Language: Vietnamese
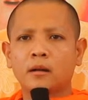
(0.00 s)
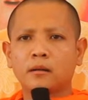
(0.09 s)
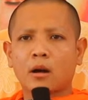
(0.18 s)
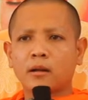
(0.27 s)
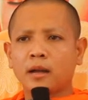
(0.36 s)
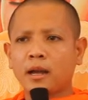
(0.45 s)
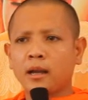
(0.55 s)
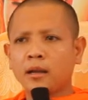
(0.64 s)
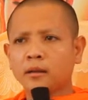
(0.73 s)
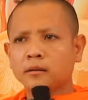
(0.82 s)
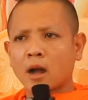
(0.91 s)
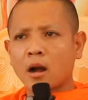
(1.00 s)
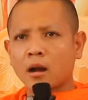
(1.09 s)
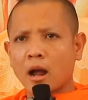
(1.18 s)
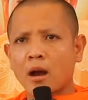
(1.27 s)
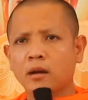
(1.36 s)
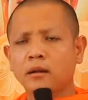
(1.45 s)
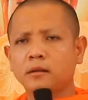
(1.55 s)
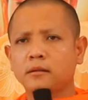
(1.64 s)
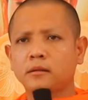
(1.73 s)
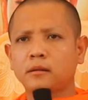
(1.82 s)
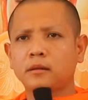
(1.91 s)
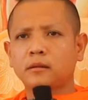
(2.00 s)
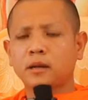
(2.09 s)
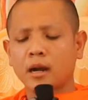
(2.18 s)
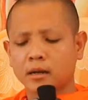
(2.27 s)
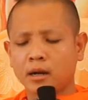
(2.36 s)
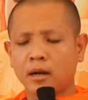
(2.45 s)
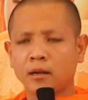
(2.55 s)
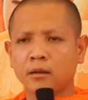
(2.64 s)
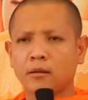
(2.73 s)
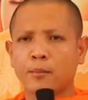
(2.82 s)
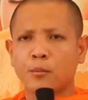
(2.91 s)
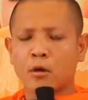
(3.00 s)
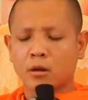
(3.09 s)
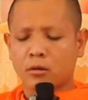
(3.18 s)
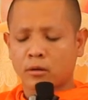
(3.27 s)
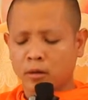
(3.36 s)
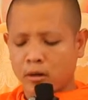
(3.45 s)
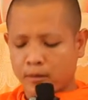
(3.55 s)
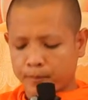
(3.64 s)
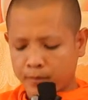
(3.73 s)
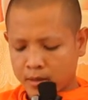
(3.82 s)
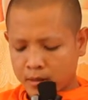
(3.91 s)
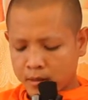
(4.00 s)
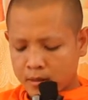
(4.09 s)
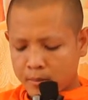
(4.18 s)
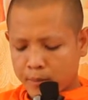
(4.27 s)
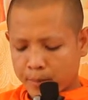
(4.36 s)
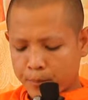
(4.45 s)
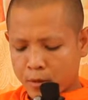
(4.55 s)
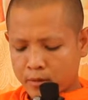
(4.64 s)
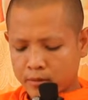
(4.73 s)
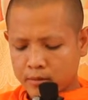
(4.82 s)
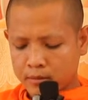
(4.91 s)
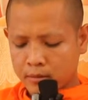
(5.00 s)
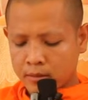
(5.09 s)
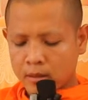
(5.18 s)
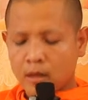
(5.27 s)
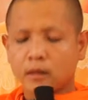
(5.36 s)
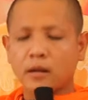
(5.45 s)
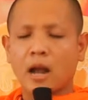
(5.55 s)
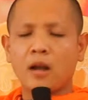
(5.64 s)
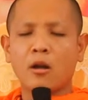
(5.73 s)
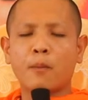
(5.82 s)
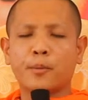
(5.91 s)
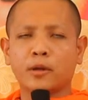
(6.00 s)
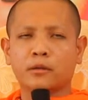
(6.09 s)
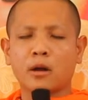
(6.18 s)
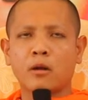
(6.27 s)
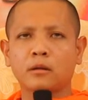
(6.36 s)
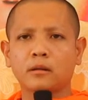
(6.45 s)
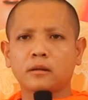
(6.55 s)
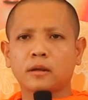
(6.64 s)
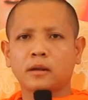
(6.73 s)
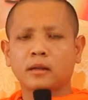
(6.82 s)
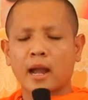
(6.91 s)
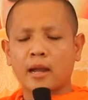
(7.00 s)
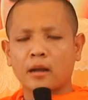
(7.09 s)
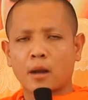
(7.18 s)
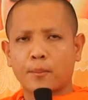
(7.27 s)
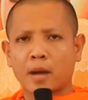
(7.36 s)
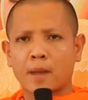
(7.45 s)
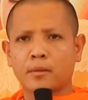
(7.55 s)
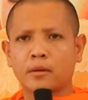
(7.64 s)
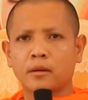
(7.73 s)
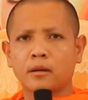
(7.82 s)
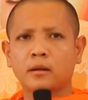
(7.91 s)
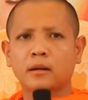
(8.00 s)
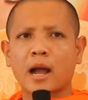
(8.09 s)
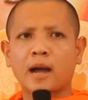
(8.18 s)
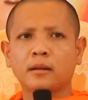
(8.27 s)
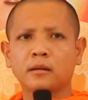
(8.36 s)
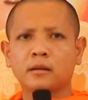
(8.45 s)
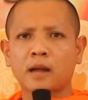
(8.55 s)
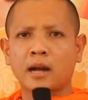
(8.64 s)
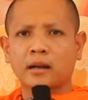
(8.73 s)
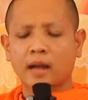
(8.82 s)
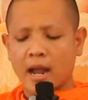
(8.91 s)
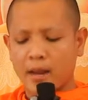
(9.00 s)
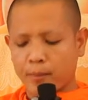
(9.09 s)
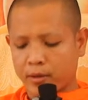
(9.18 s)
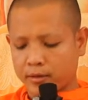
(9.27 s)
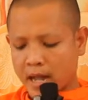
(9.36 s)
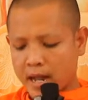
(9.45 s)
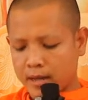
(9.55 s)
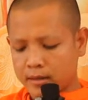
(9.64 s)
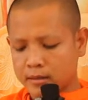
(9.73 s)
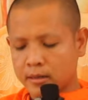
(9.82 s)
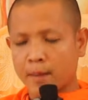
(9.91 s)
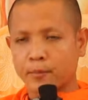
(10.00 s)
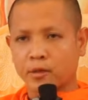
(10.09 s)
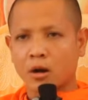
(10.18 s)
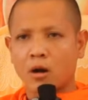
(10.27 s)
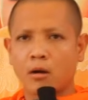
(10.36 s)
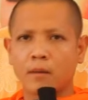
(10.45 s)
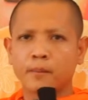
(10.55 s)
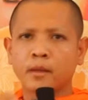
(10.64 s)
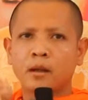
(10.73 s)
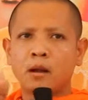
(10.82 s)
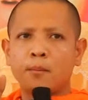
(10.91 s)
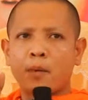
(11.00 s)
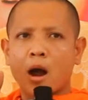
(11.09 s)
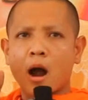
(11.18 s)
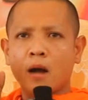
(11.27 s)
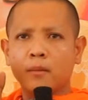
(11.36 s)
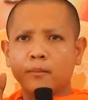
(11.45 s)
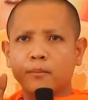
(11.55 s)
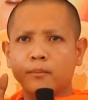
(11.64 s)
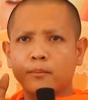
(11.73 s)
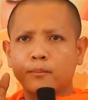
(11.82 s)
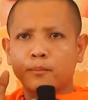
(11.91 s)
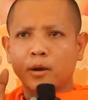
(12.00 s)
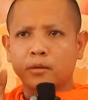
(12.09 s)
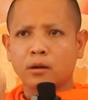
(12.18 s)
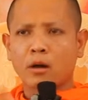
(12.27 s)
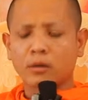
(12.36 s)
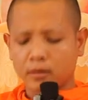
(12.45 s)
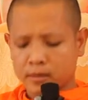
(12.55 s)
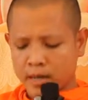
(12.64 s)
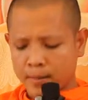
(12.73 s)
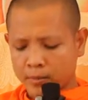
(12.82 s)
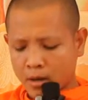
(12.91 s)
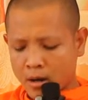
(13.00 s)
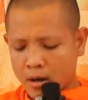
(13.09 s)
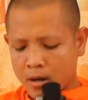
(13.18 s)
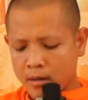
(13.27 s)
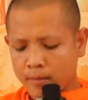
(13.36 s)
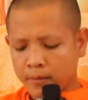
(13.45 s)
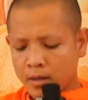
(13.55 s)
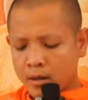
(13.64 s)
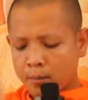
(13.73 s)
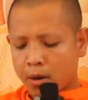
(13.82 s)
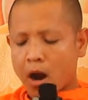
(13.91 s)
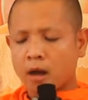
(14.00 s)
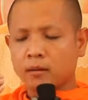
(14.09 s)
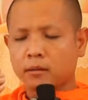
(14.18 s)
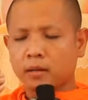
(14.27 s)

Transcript: đòi kê trong ao nấc khơi chủng pua cốn nọ bạc bột đại lô bờ sâu nơi ngay đập làm cá nát khai bị sạ nằm chó bờ ong bờ sâu có nằm chó bờ ong